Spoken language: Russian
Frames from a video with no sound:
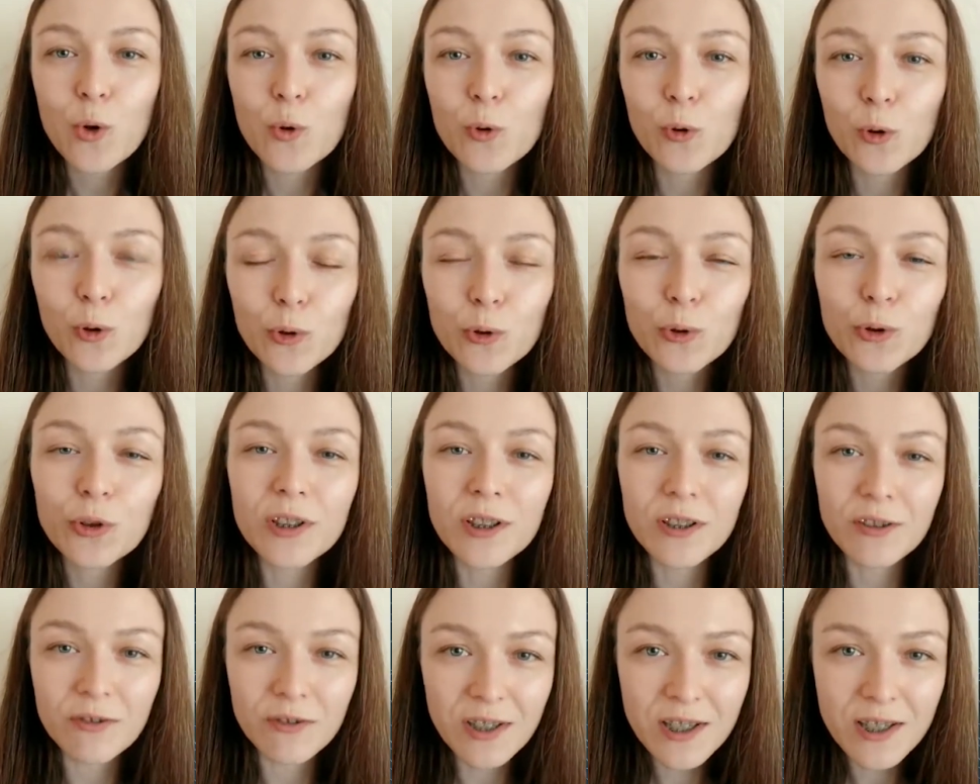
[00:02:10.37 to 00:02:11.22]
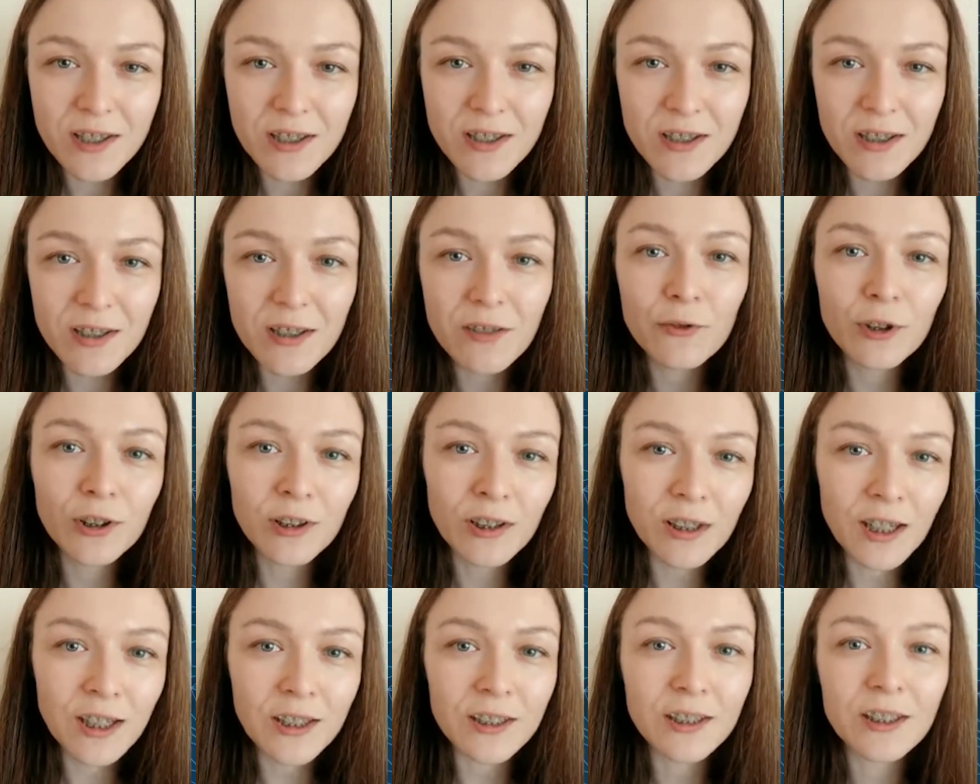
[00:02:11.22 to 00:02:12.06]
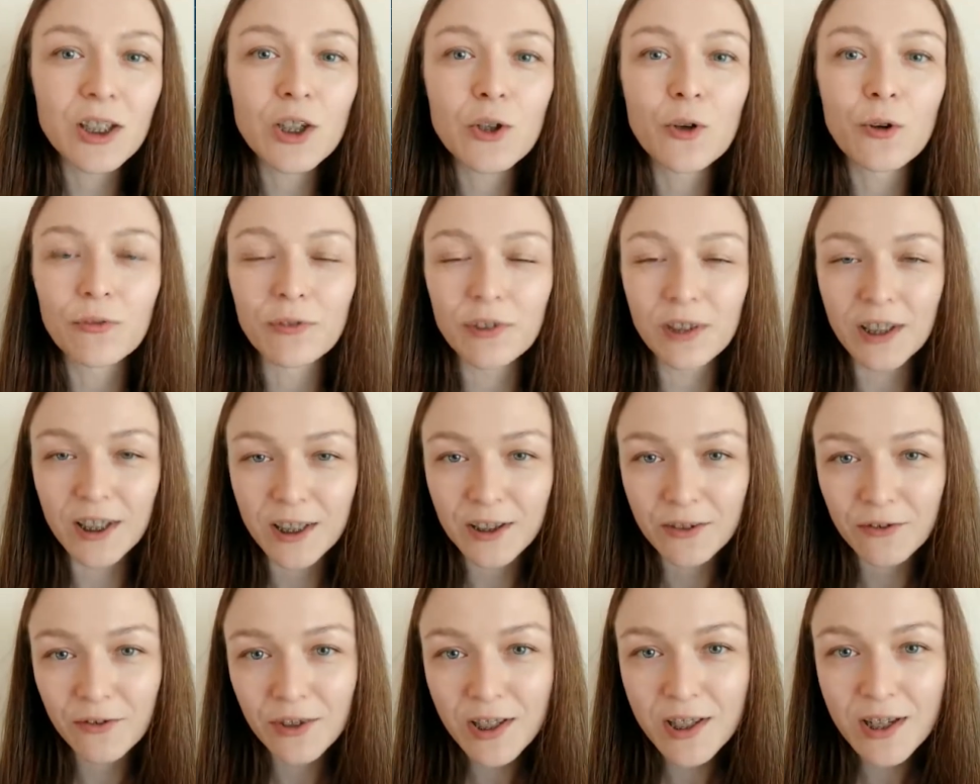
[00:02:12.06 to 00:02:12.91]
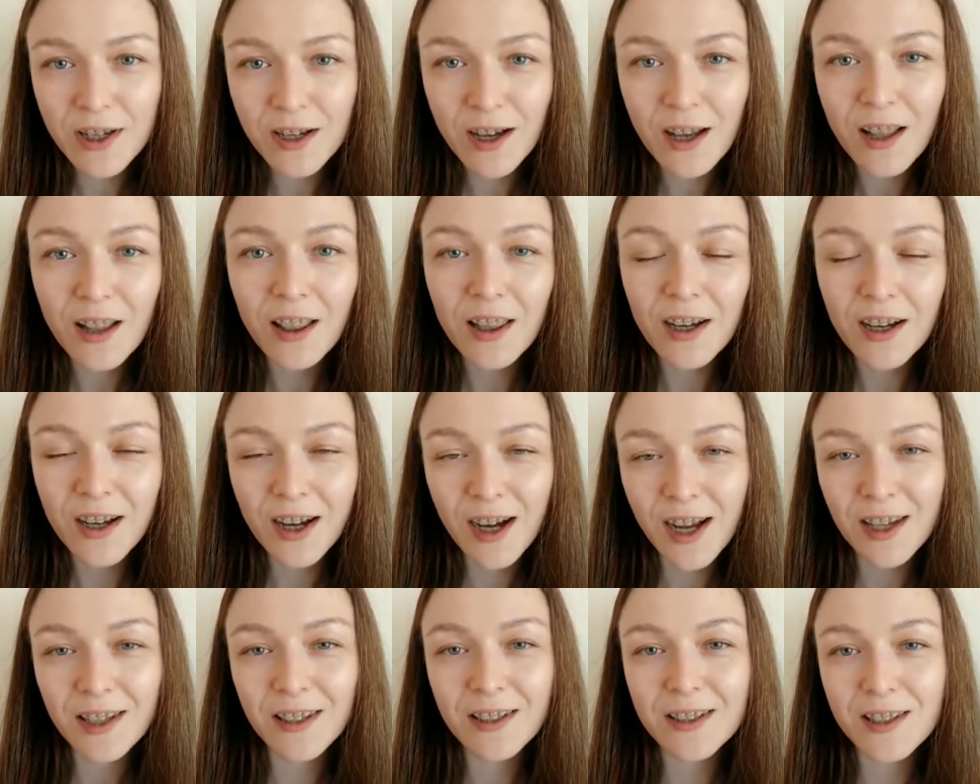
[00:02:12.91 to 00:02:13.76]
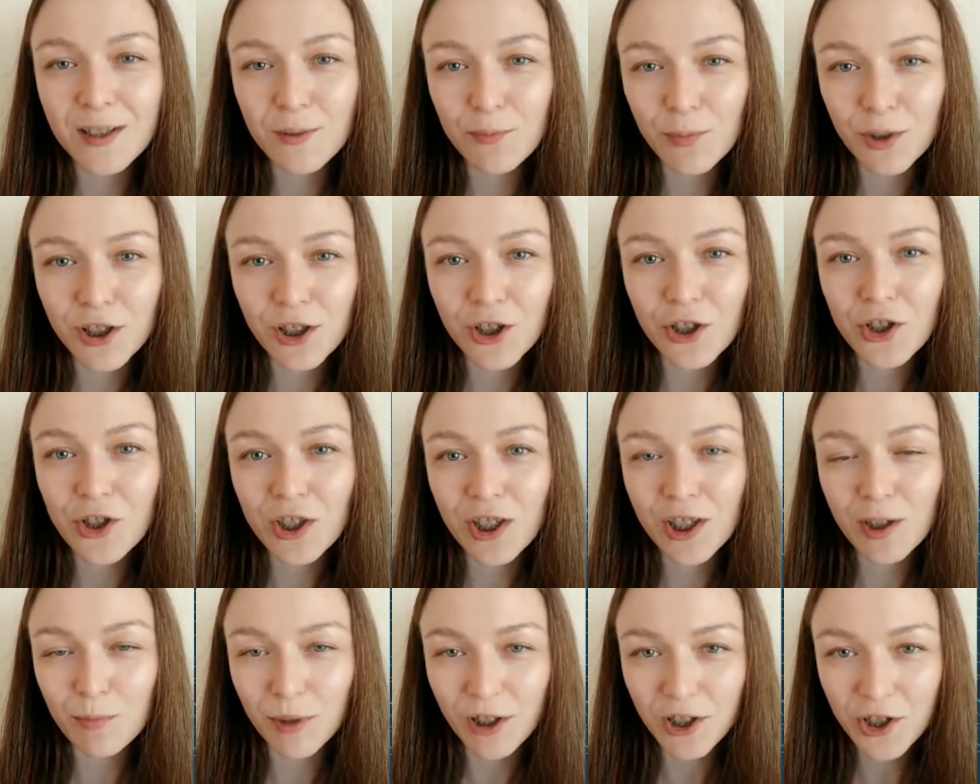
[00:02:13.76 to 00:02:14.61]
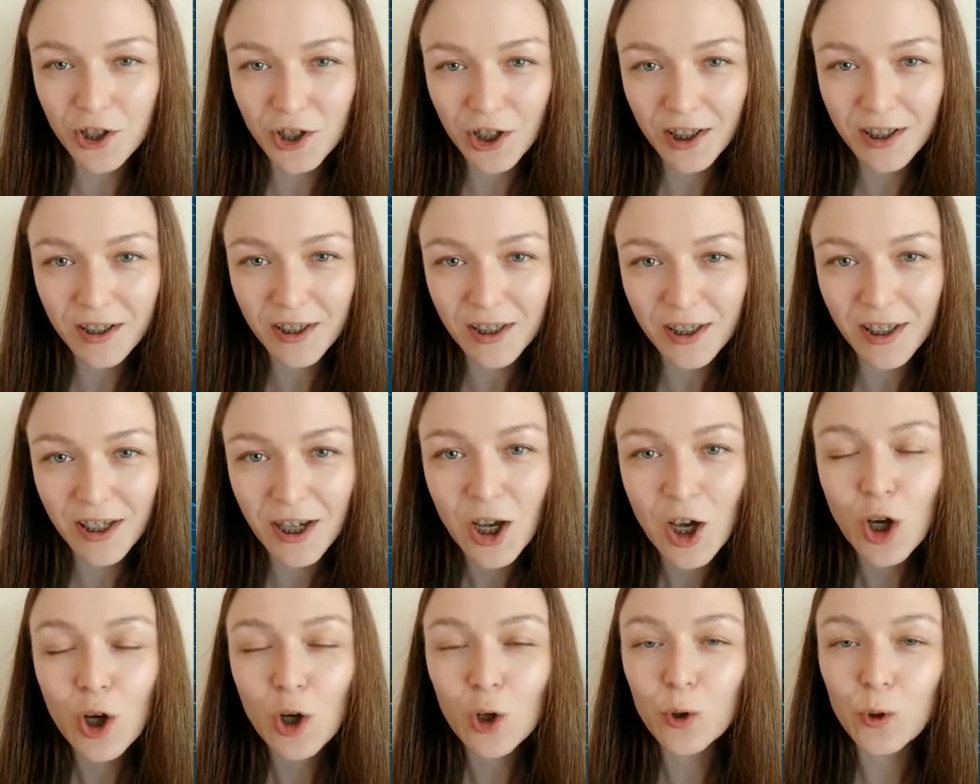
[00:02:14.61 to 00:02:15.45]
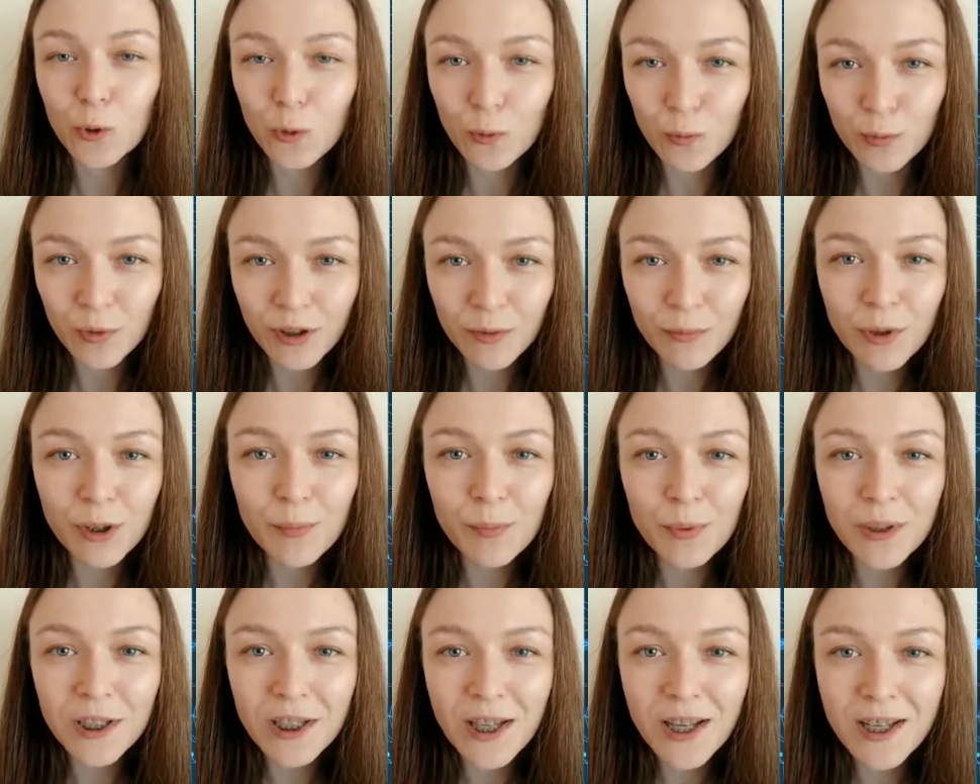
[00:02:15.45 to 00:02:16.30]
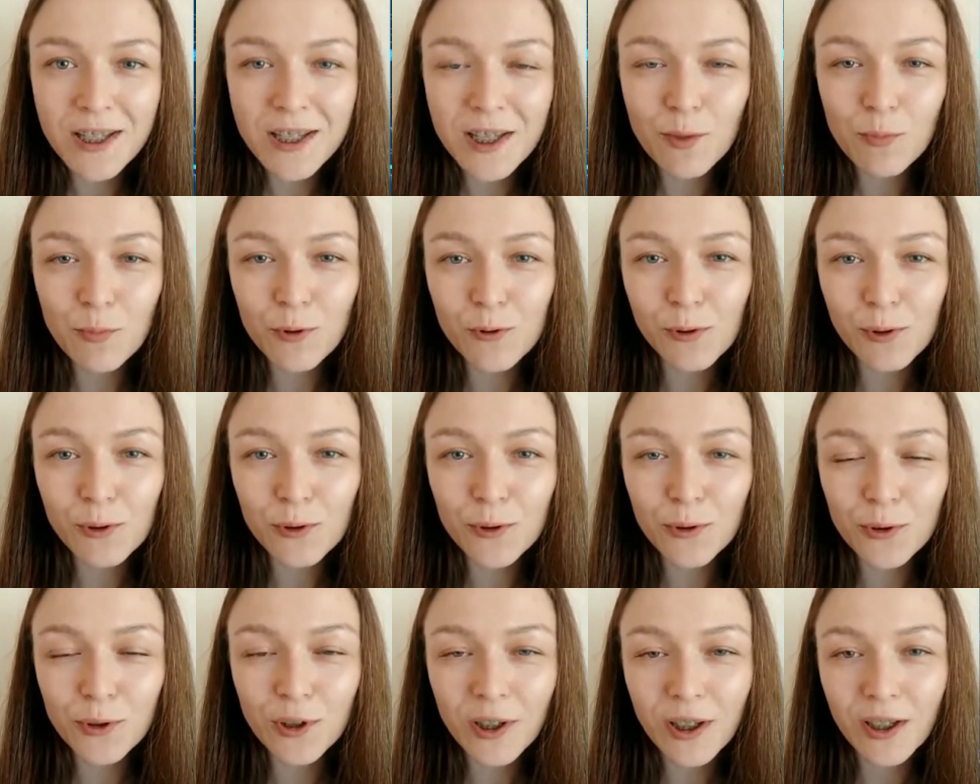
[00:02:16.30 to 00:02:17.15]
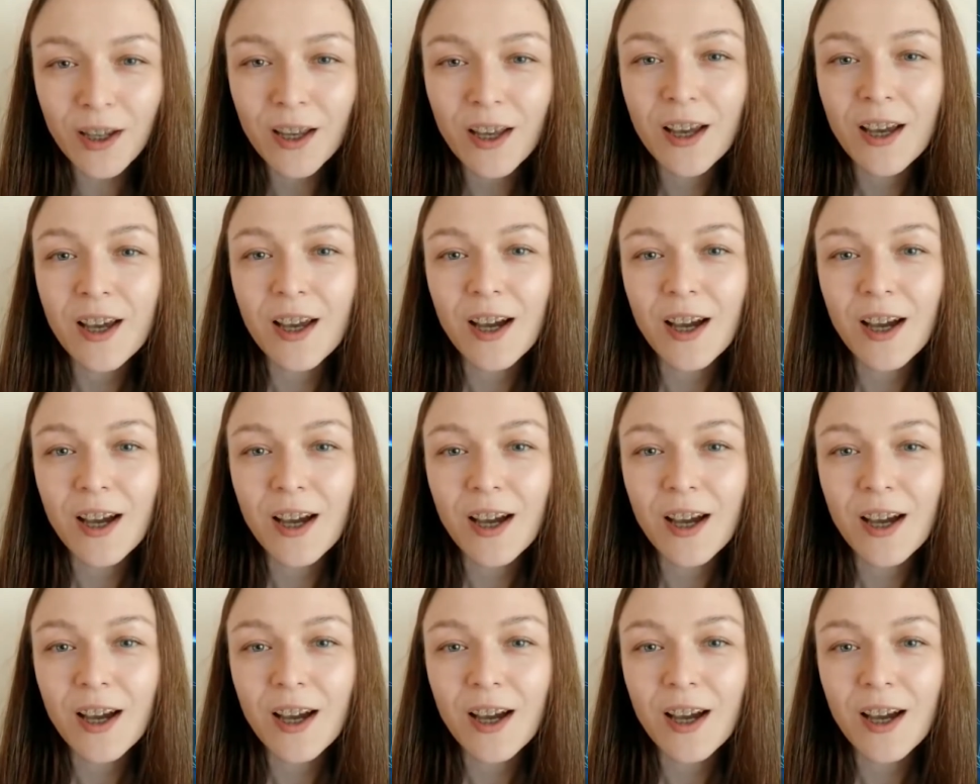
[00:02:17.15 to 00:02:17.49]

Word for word: Культурные квесты в онлайн и офлайн виде, локальные тематические площадки – крупные мероприятия по культуре,